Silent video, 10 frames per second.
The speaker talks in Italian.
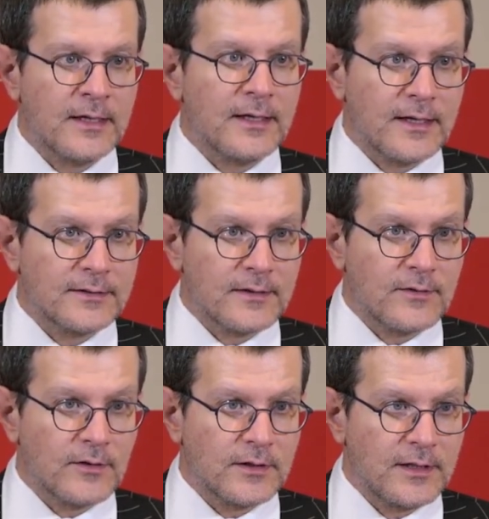
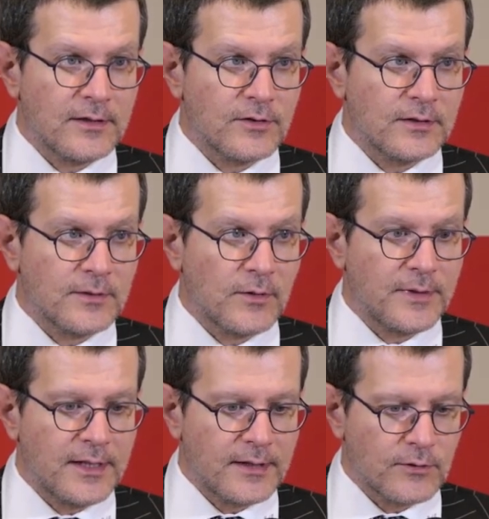l'attenzione degli agenti
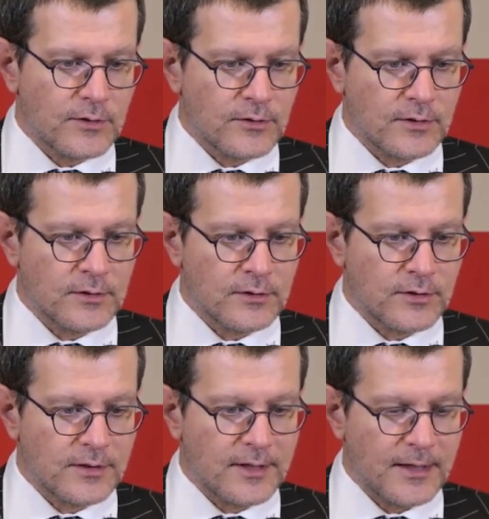immobiliari, cosa ci,
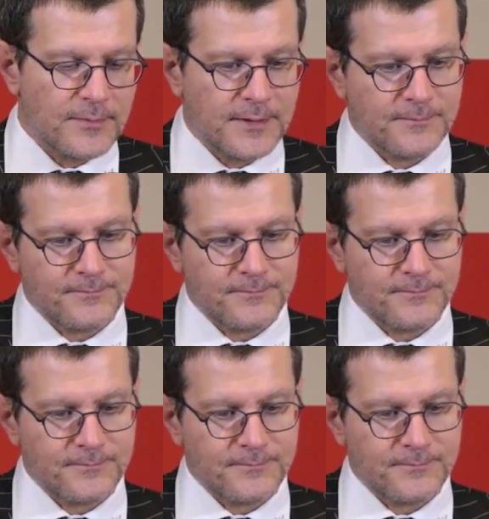ci direbbe?